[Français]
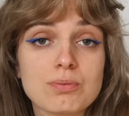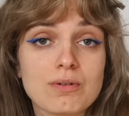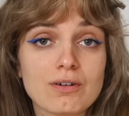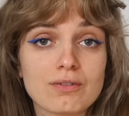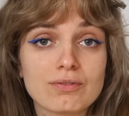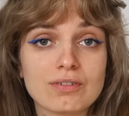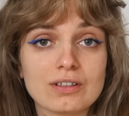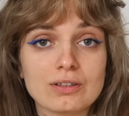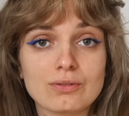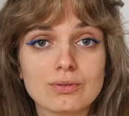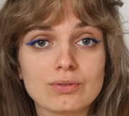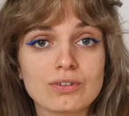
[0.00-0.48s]
pas en
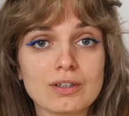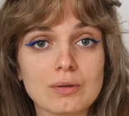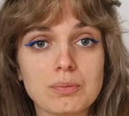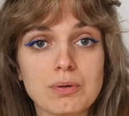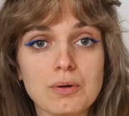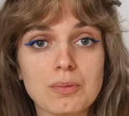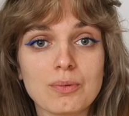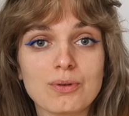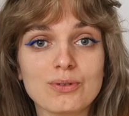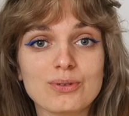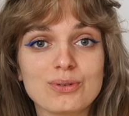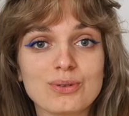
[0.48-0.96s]
fait tout
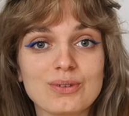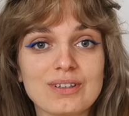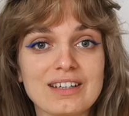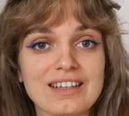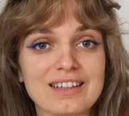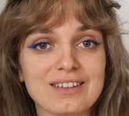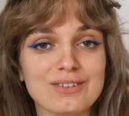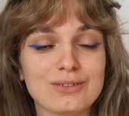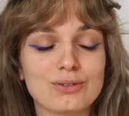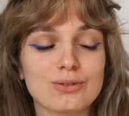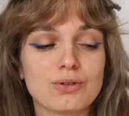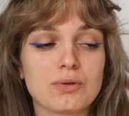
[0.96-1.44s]
simplement sur les
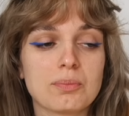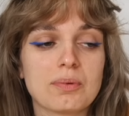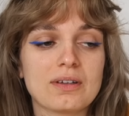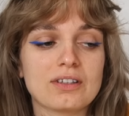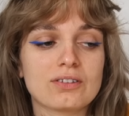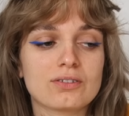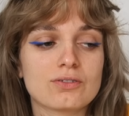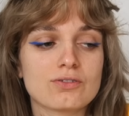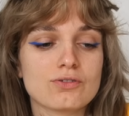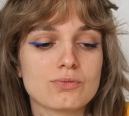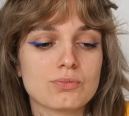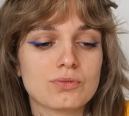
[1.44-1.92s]
réseaux
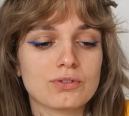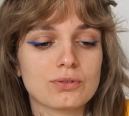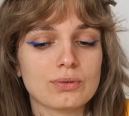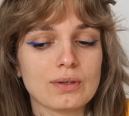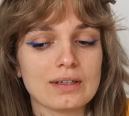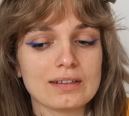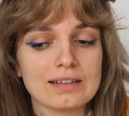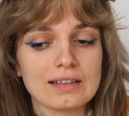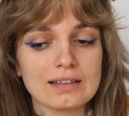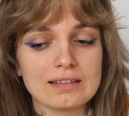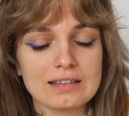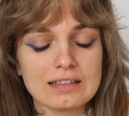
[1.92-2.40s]
parce que je me suis
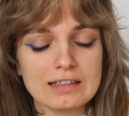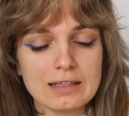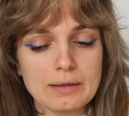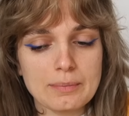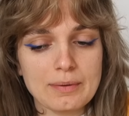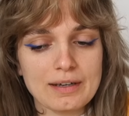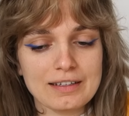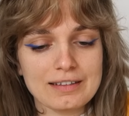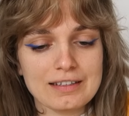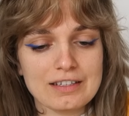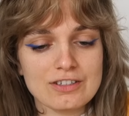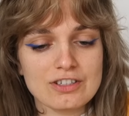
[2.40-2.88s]
interdit de les
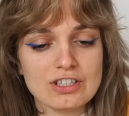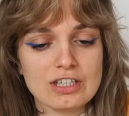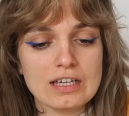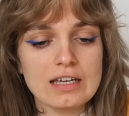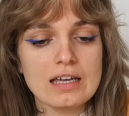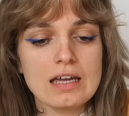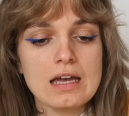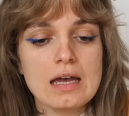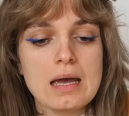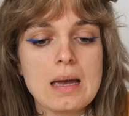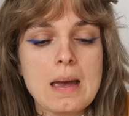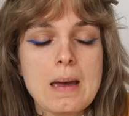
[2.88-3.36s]
partager
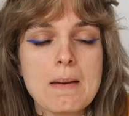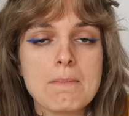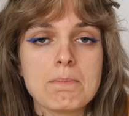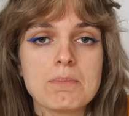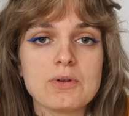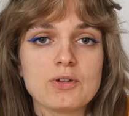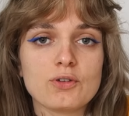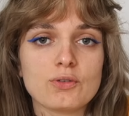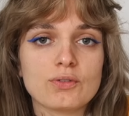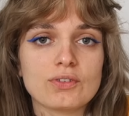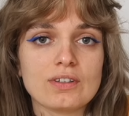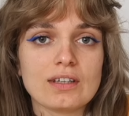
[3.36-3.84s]

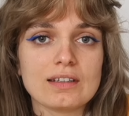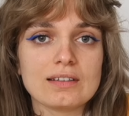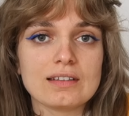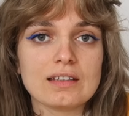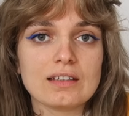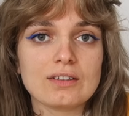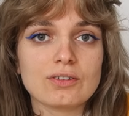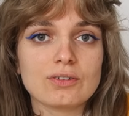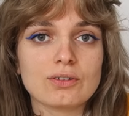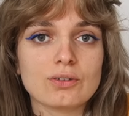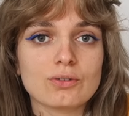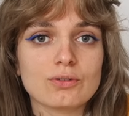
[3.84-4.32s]
mais je trouve ça
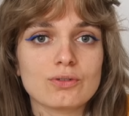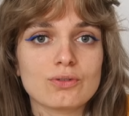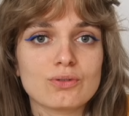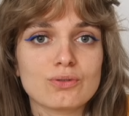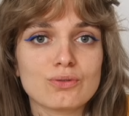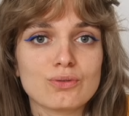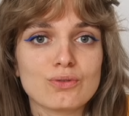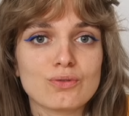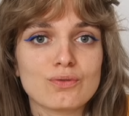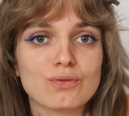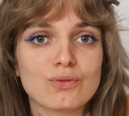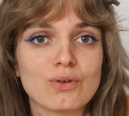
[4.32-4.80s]
intéressant de
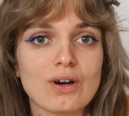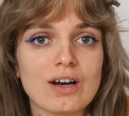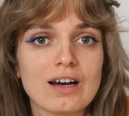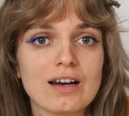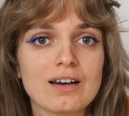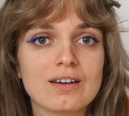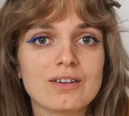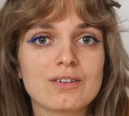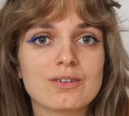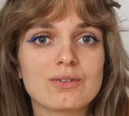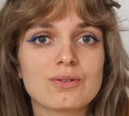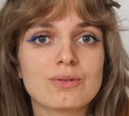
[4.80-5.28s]

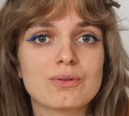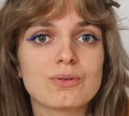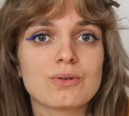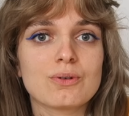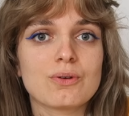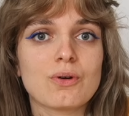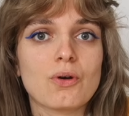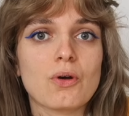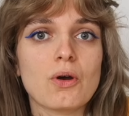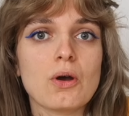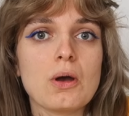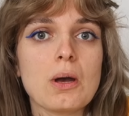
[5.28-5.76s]
voir que
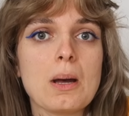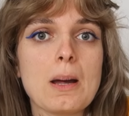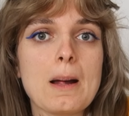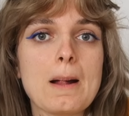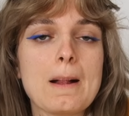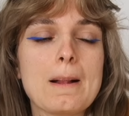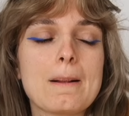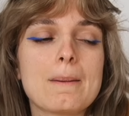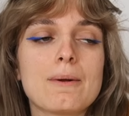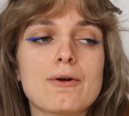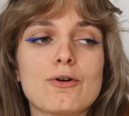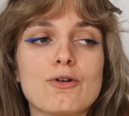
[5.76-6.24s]

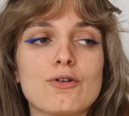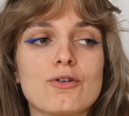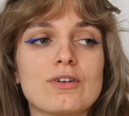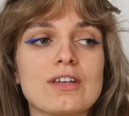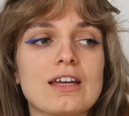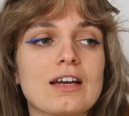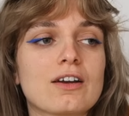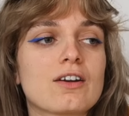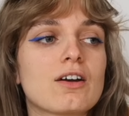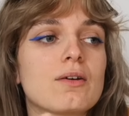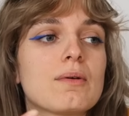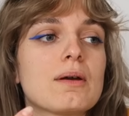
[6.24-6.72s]
euh, il y
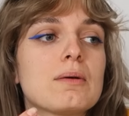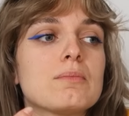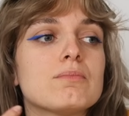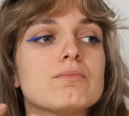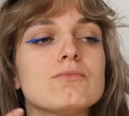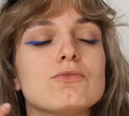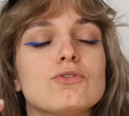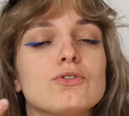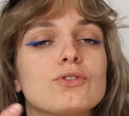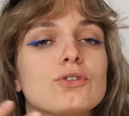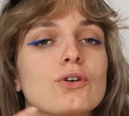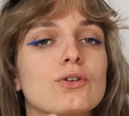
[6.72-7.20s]
a quand
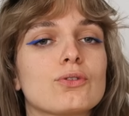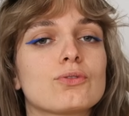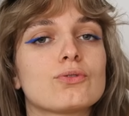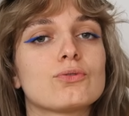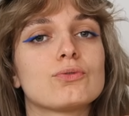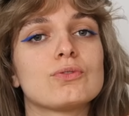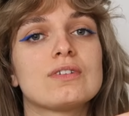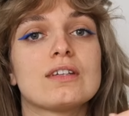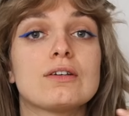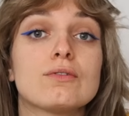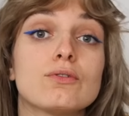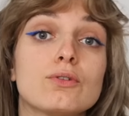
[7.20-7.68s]
même une sorte
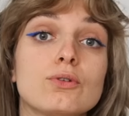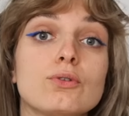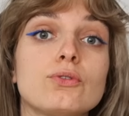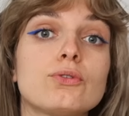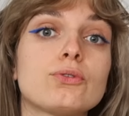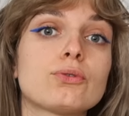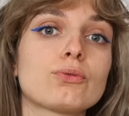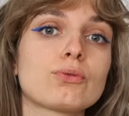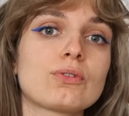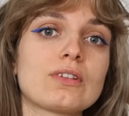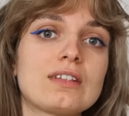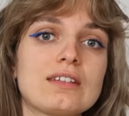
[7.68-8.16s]

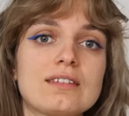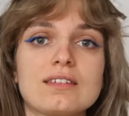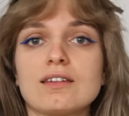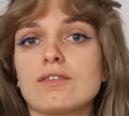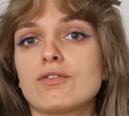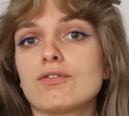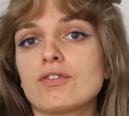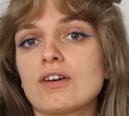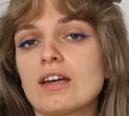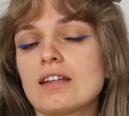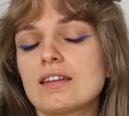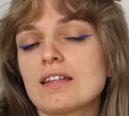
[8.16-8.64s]
d'évolution qui s'est
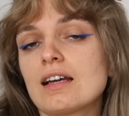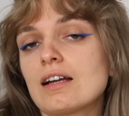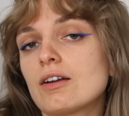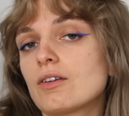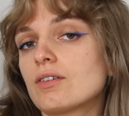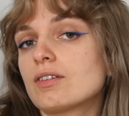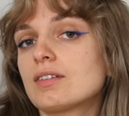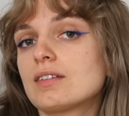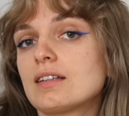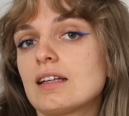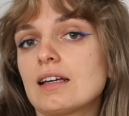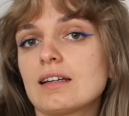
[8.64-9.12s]
faite.
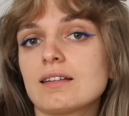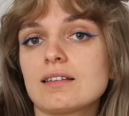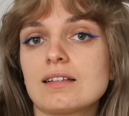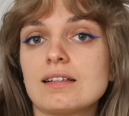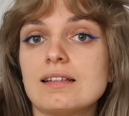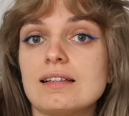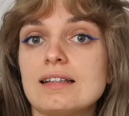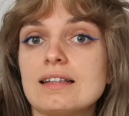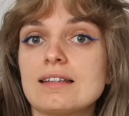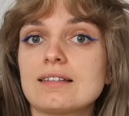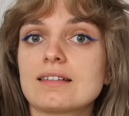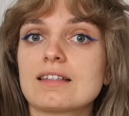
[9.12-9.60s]
Alors certes,
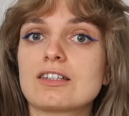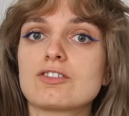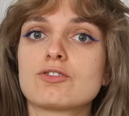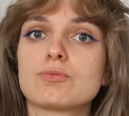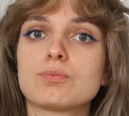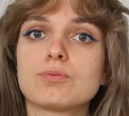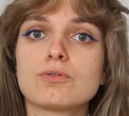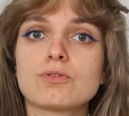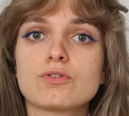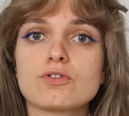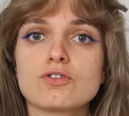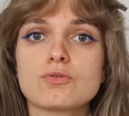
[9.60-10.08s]
c'est des
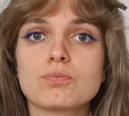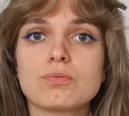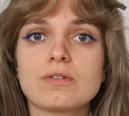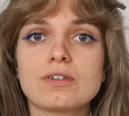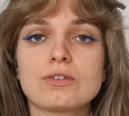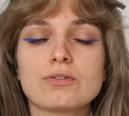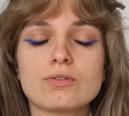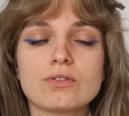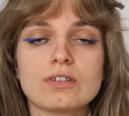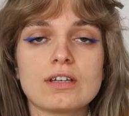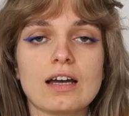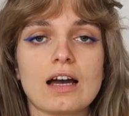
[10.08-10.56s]
sketchbooks que je pouvais
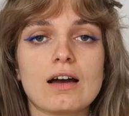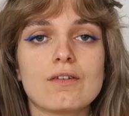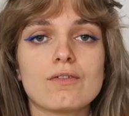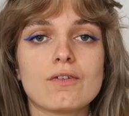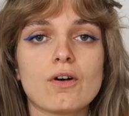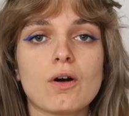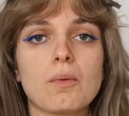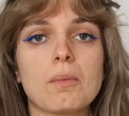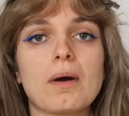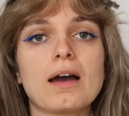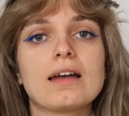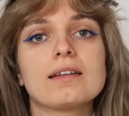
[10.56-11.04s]
tenir
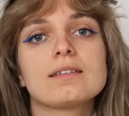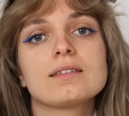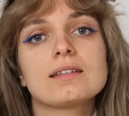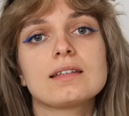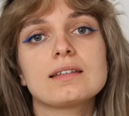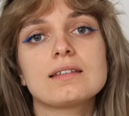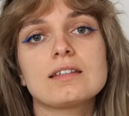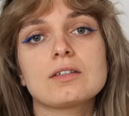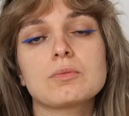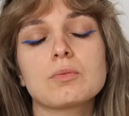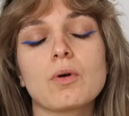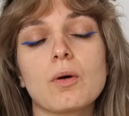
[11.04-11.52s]
avant, bah,
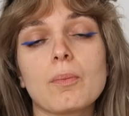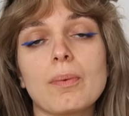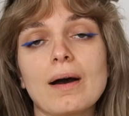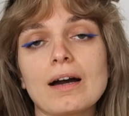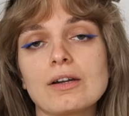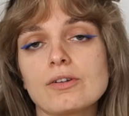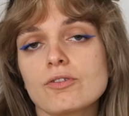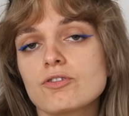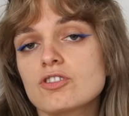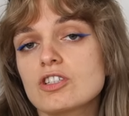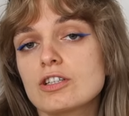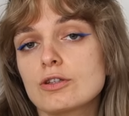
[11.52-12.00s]
esthétiquement
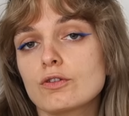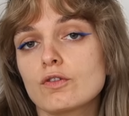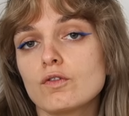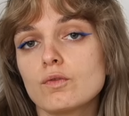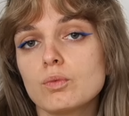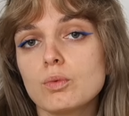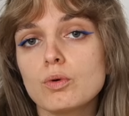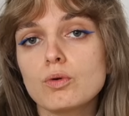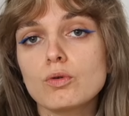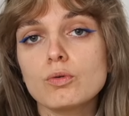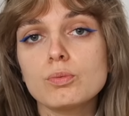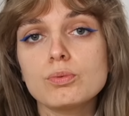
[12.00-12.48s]
parlant, je les trouve
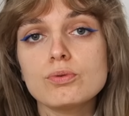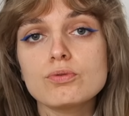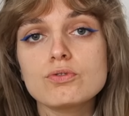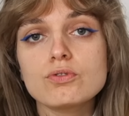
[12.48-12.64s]
beaucoup plus